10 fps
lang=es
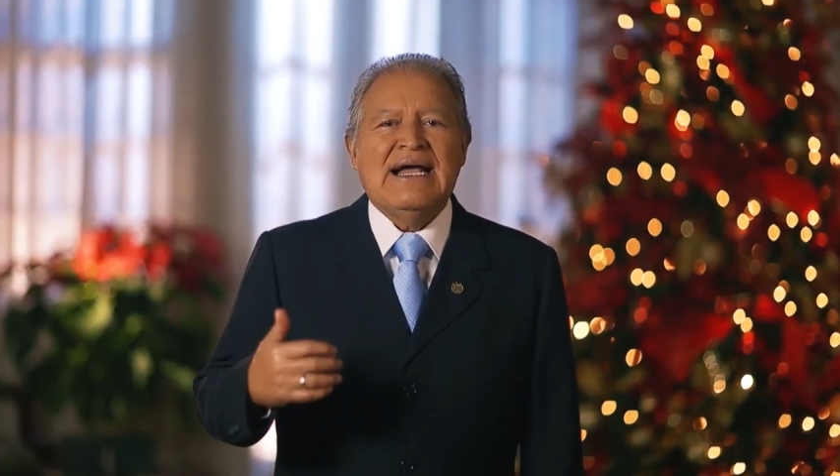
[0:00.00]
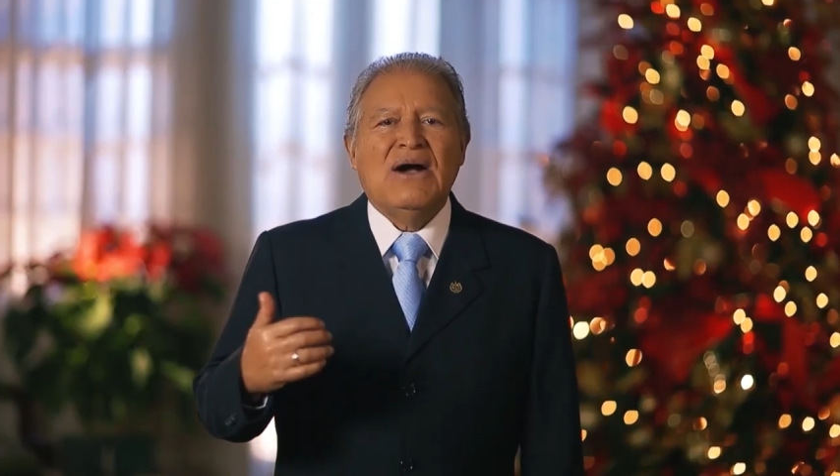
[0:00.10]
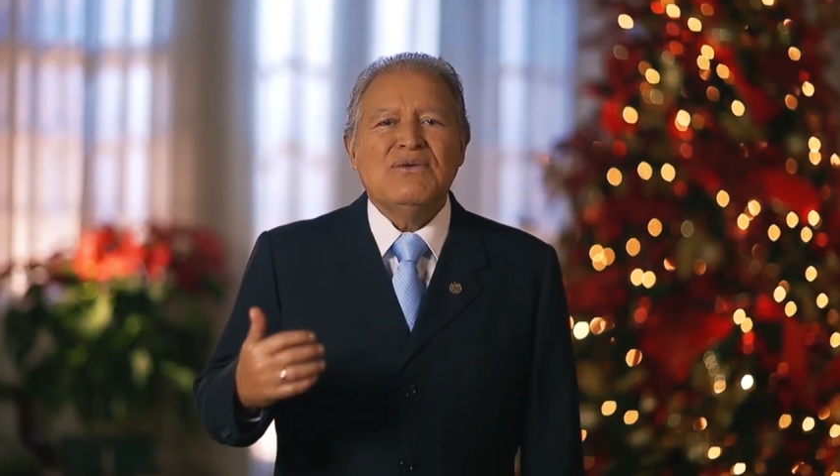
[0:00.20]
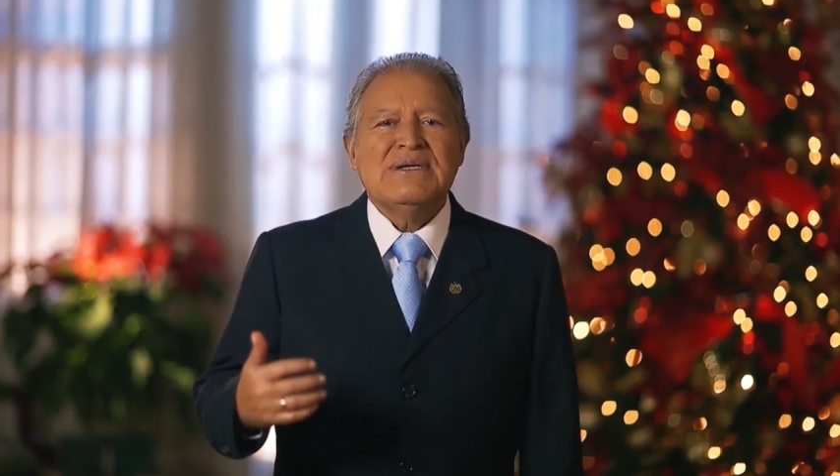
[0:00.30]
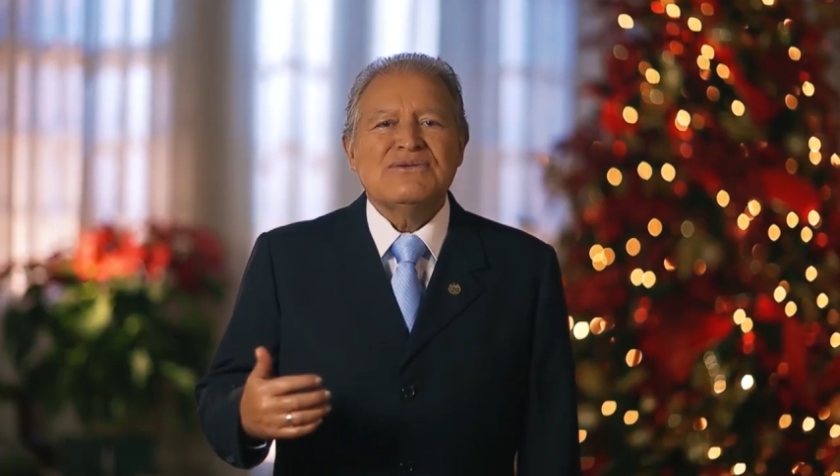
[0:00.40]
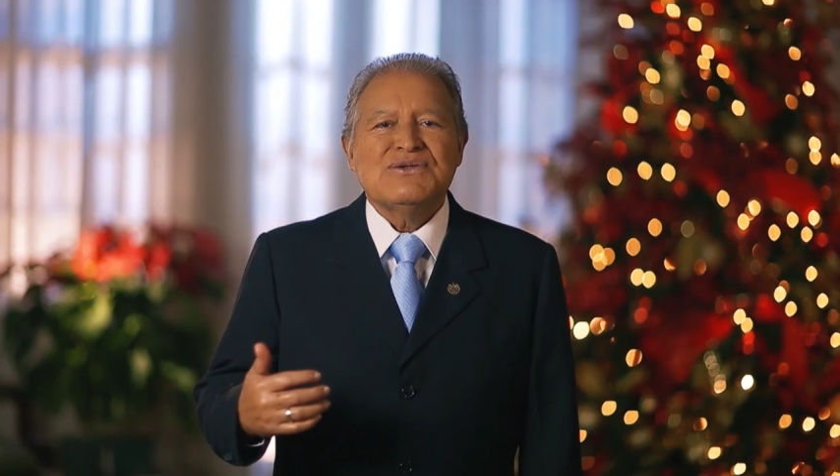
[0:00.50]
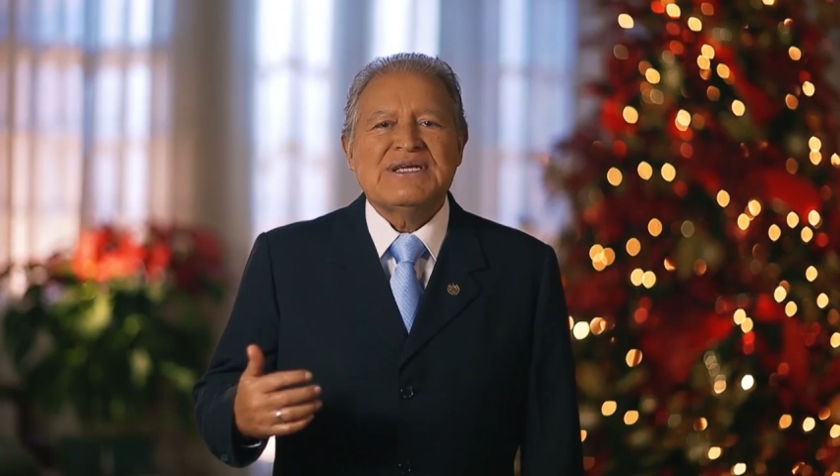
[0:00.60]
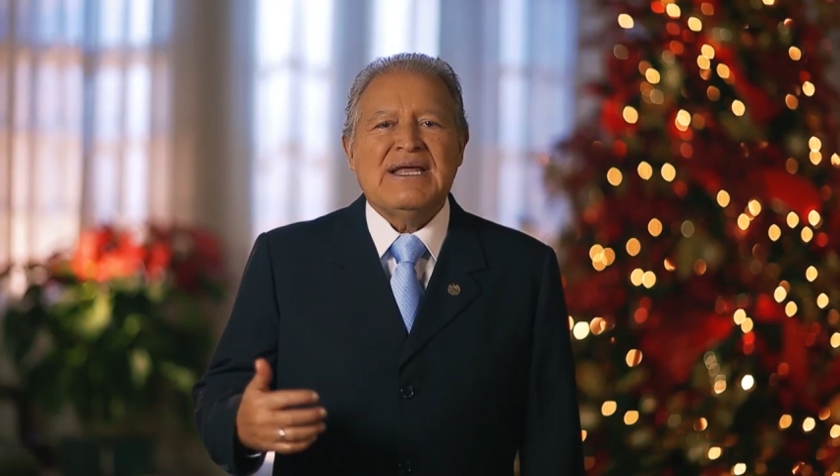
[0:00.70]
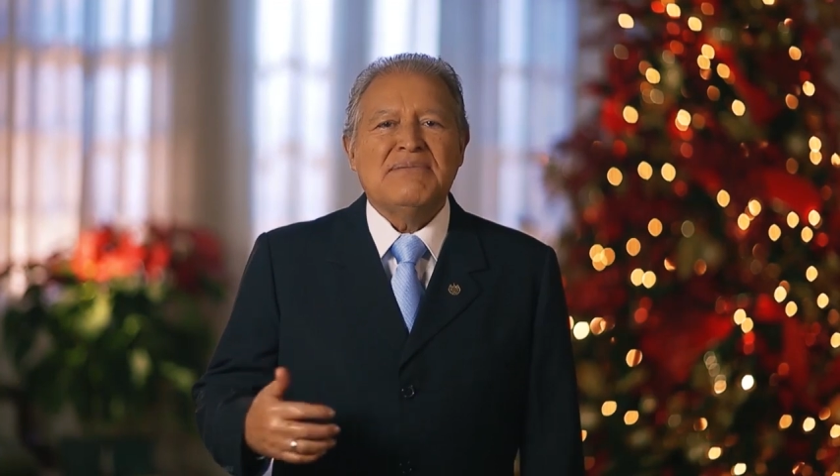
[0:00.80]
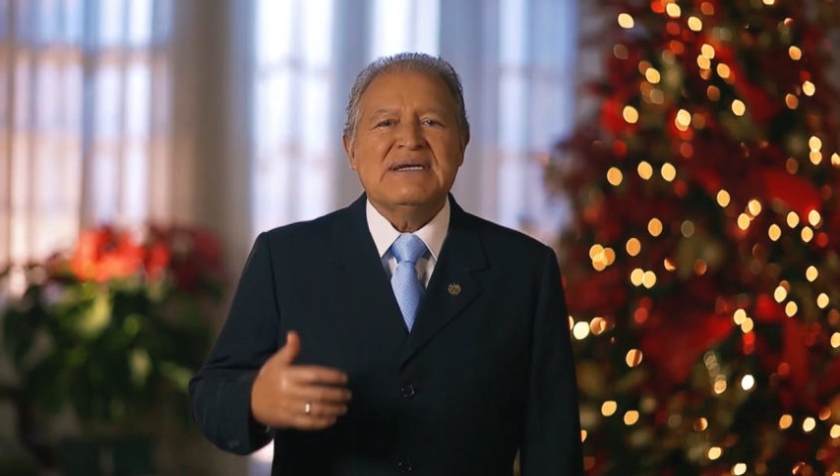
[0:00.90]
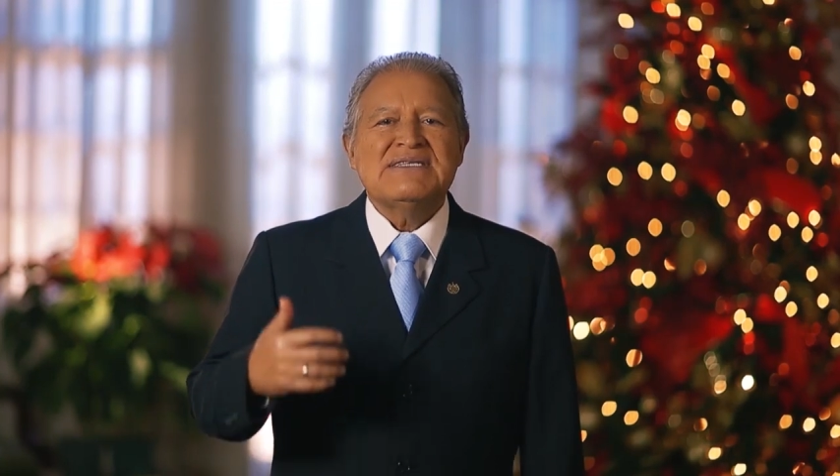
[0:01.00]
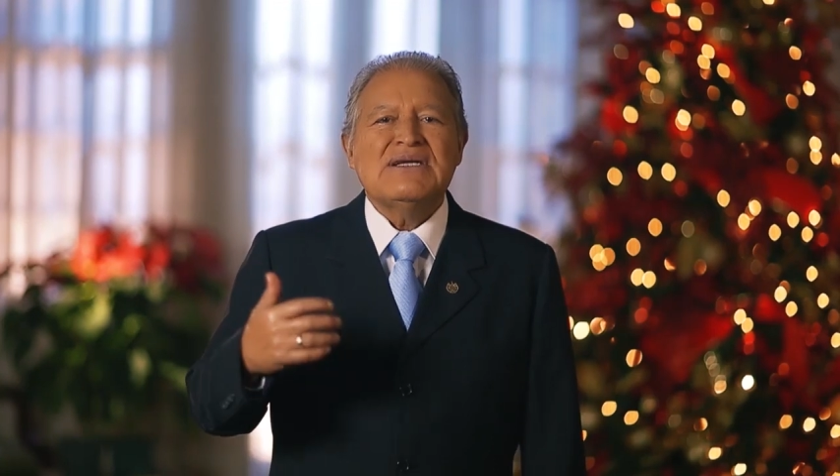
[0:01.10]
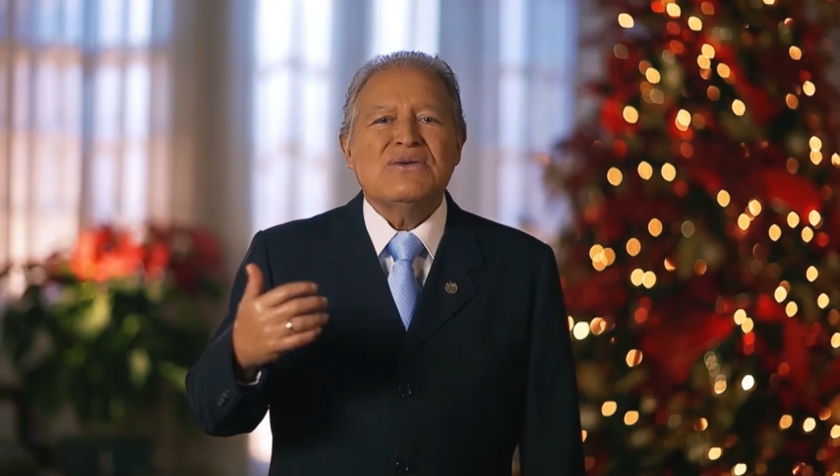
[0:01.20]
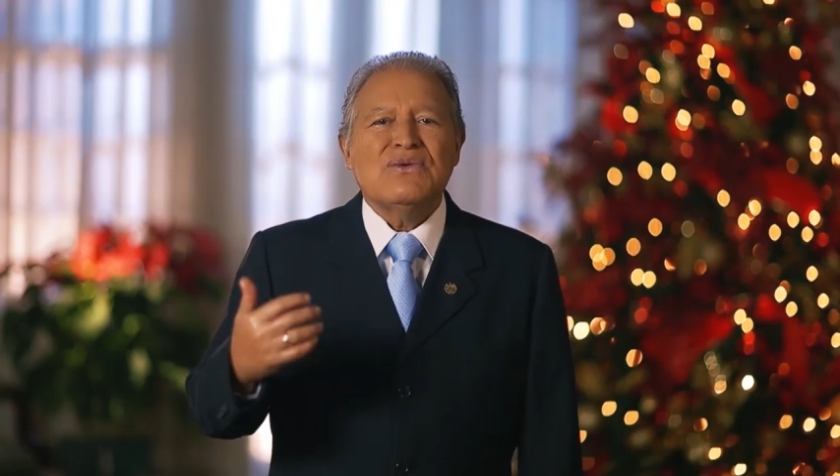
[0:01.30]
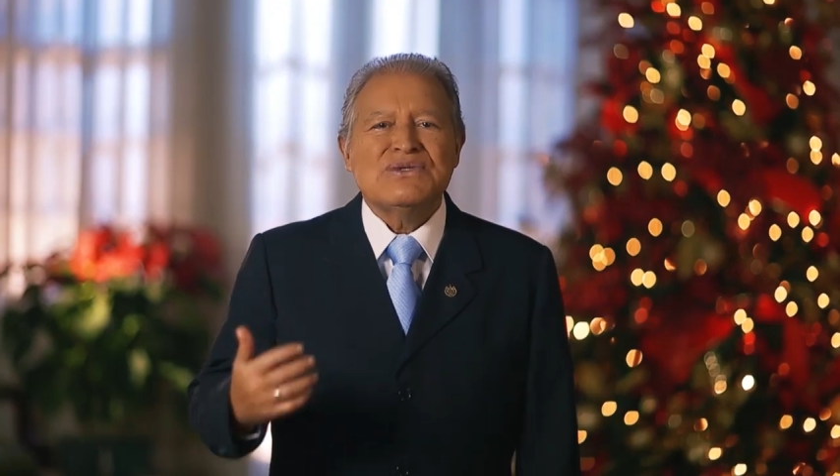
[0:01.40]
a una sociedad más
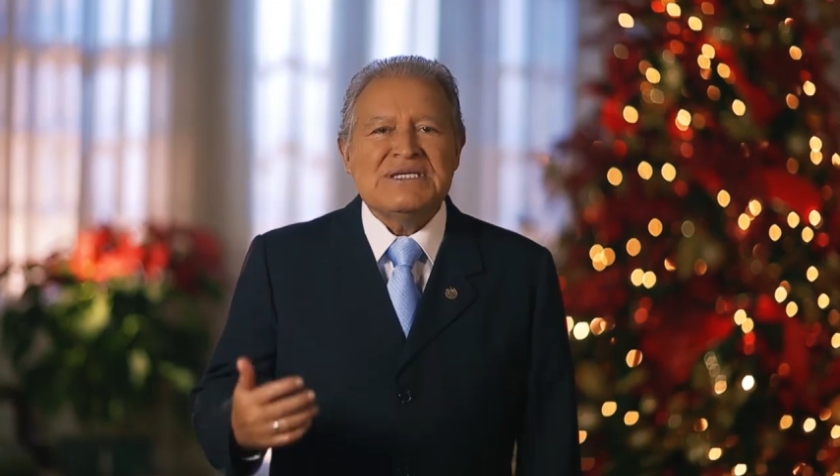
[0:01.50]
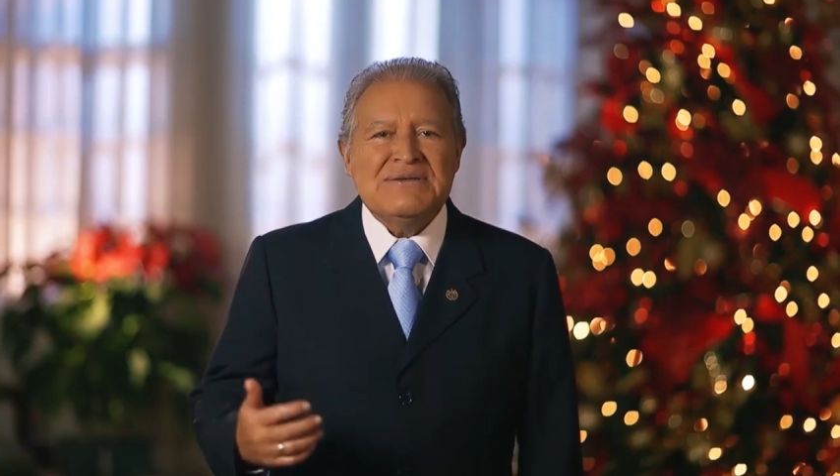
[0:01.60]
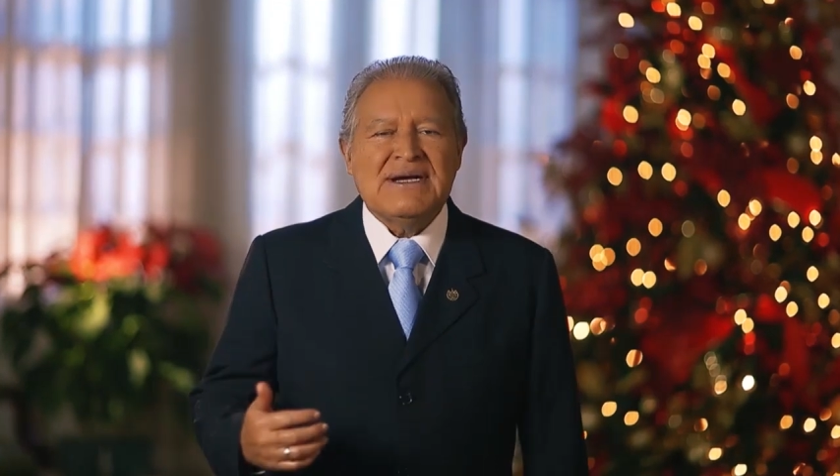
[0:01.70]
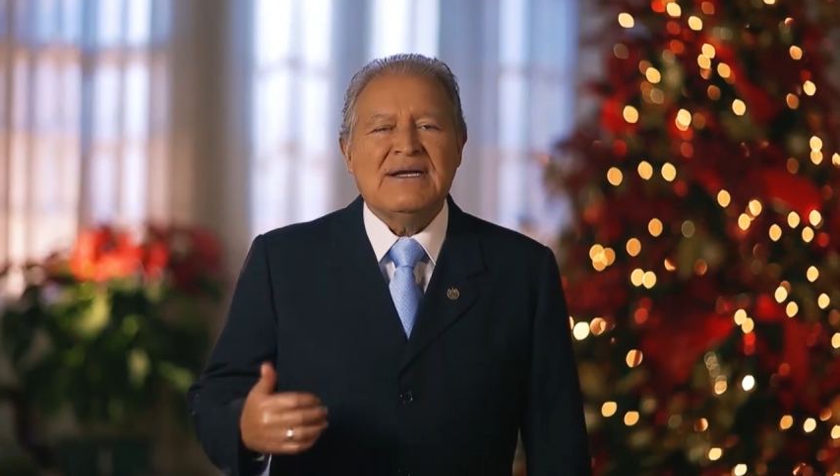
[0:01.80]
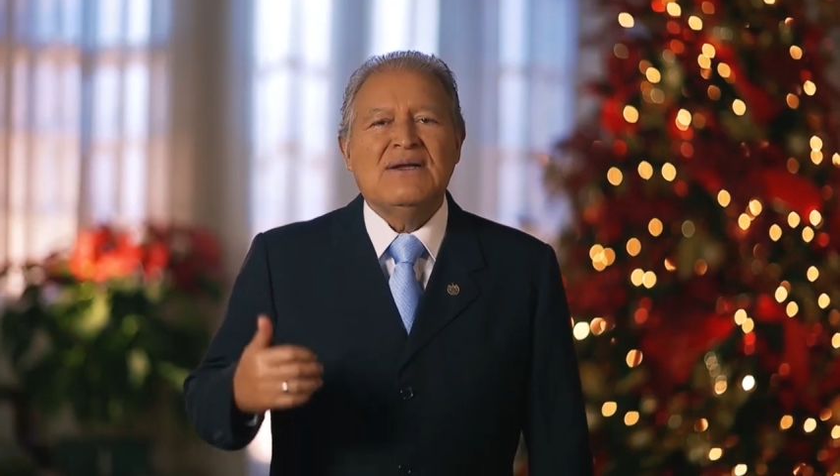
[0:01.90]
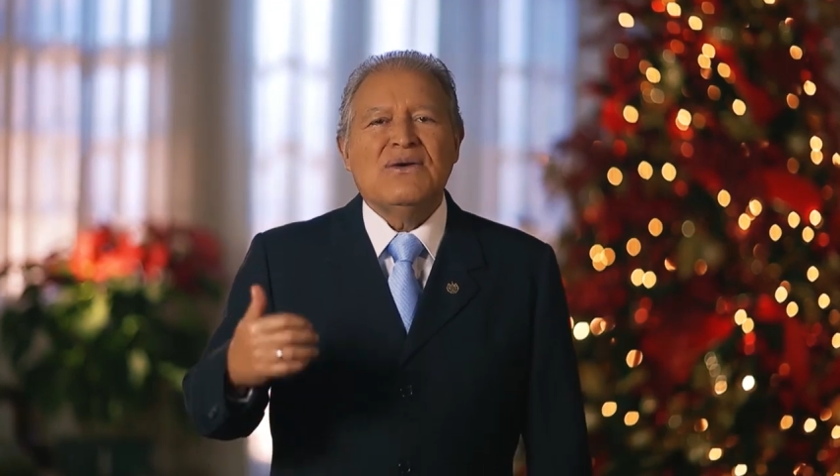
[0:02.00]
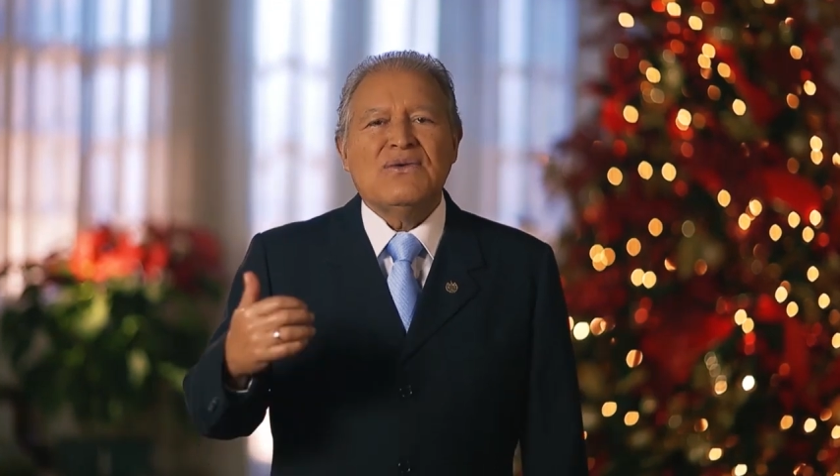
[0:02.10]
inclusiva,